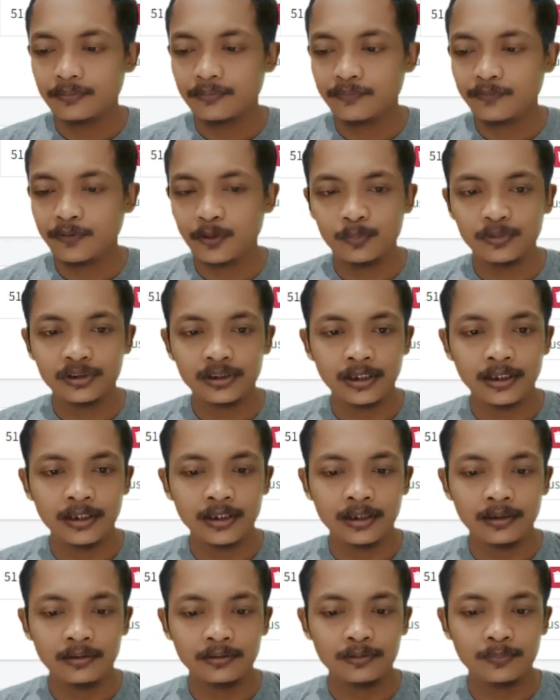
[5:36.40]
formnya
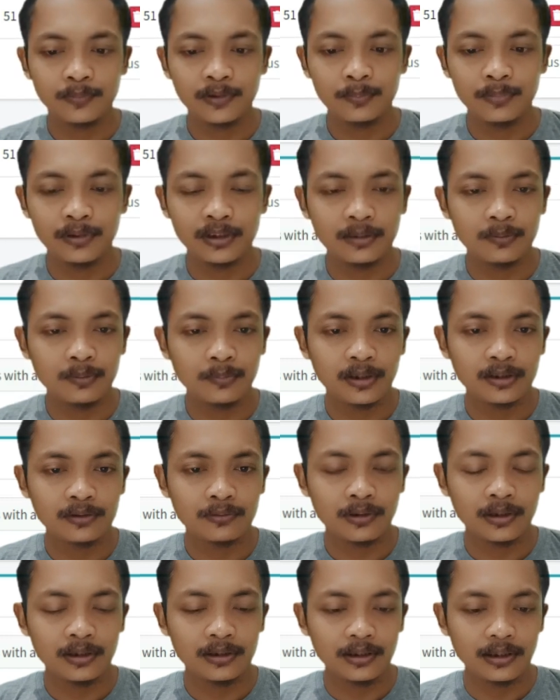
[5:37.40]
ya supaya bisa
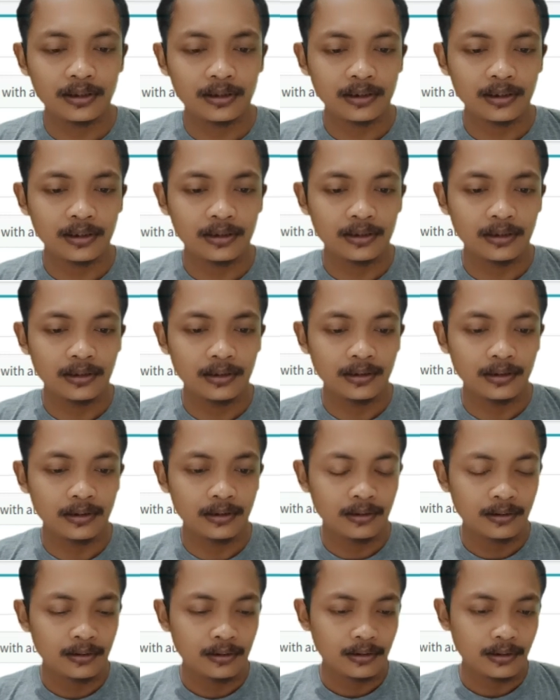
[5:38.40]
memasukkan data di
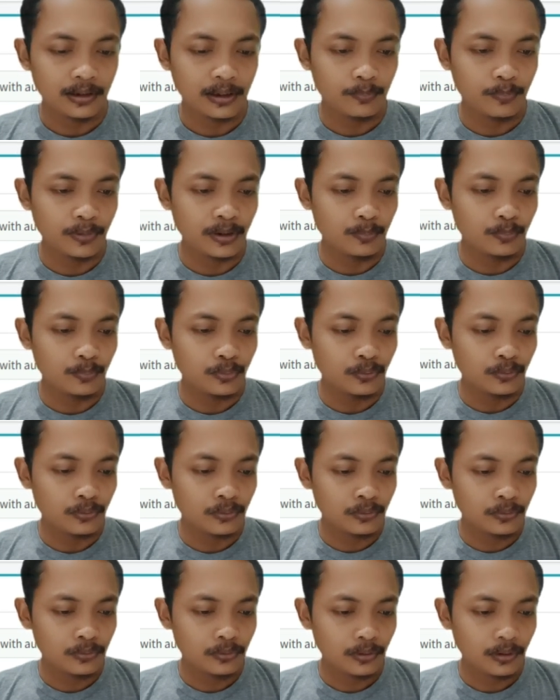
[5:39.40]
tabel
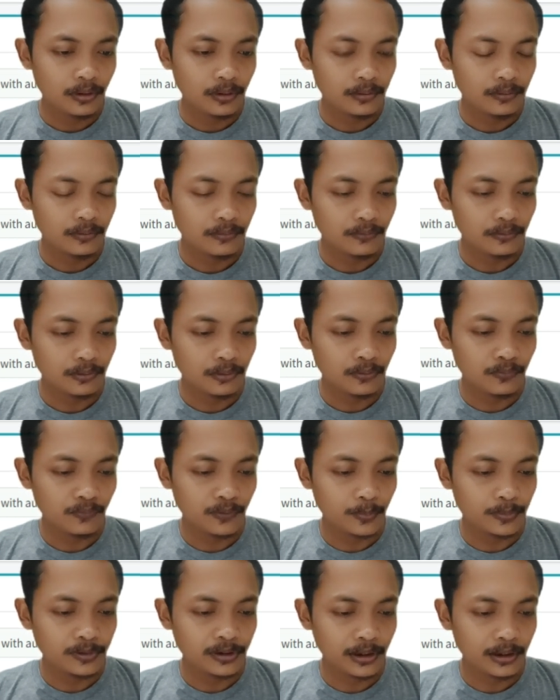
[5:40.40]
buku untuk
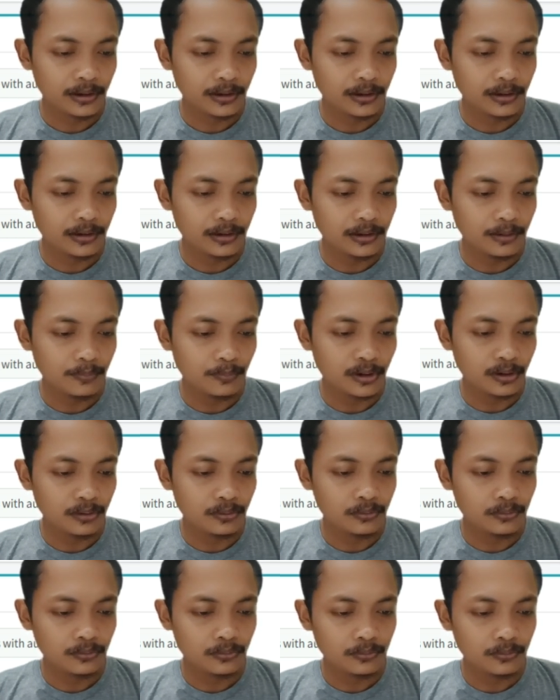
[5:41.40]
formnya ada di
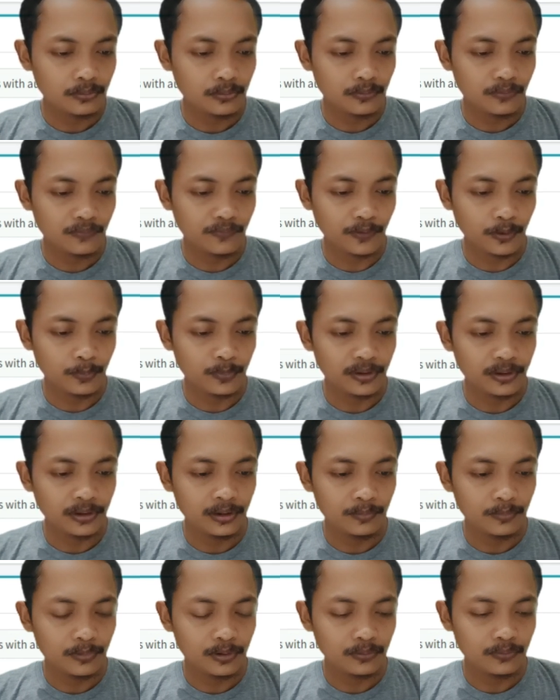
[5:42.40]
menu form
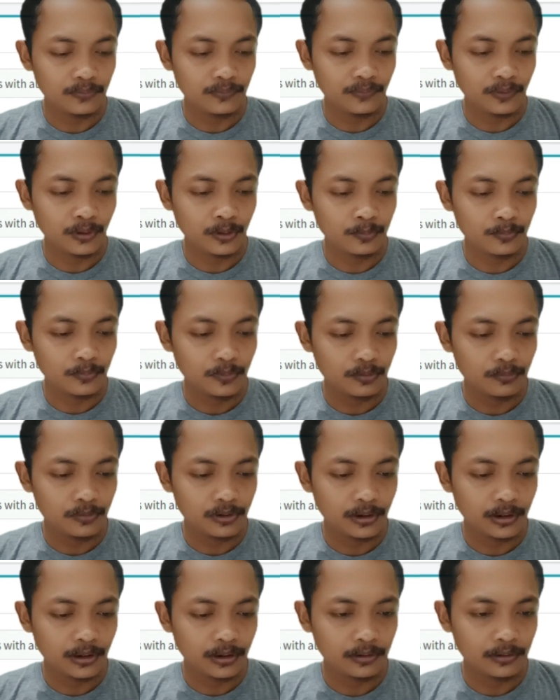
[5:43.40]
ini menu form
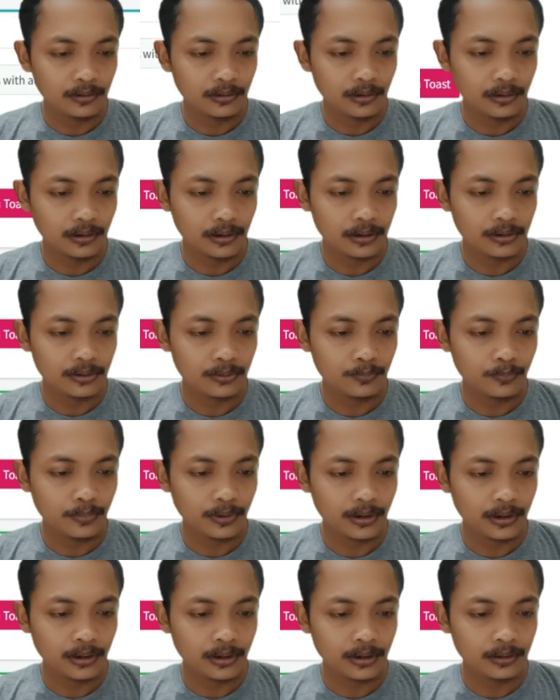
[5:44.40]
kemudian kita
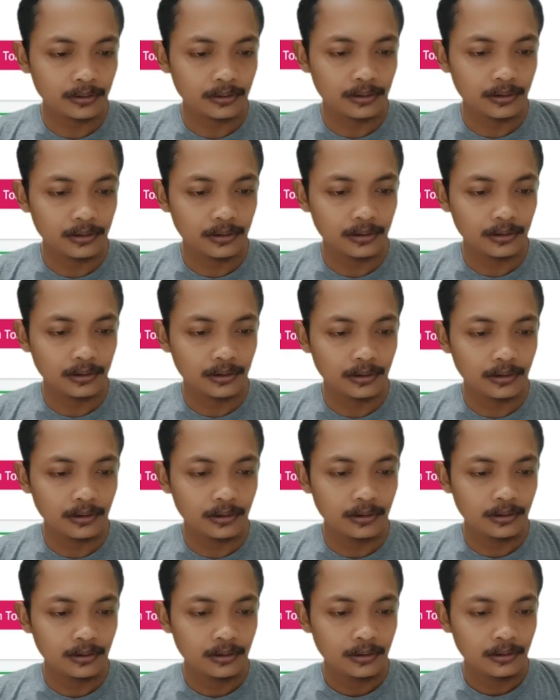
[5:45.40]
coba yang di
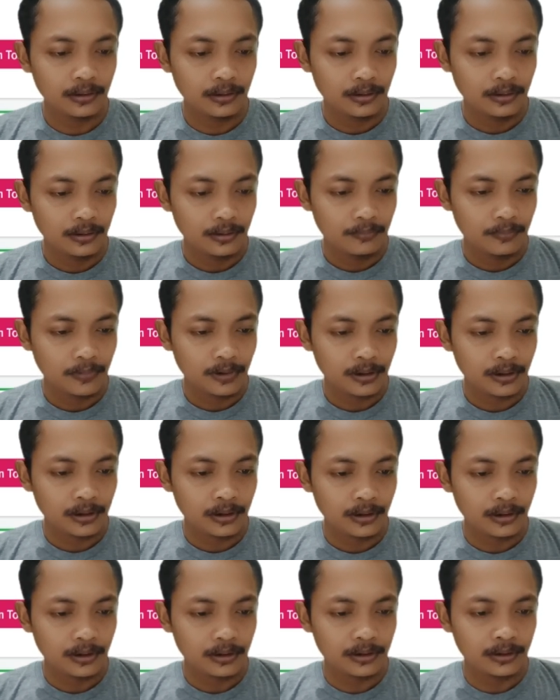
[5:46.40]
mana
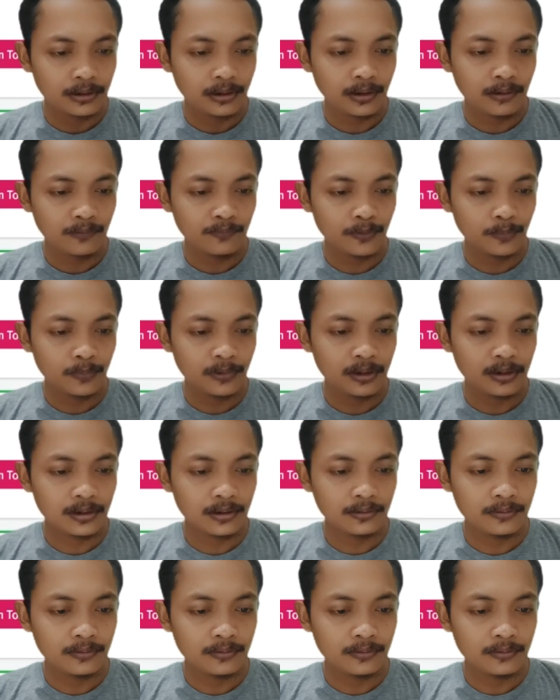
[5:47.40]
ya general form ini aja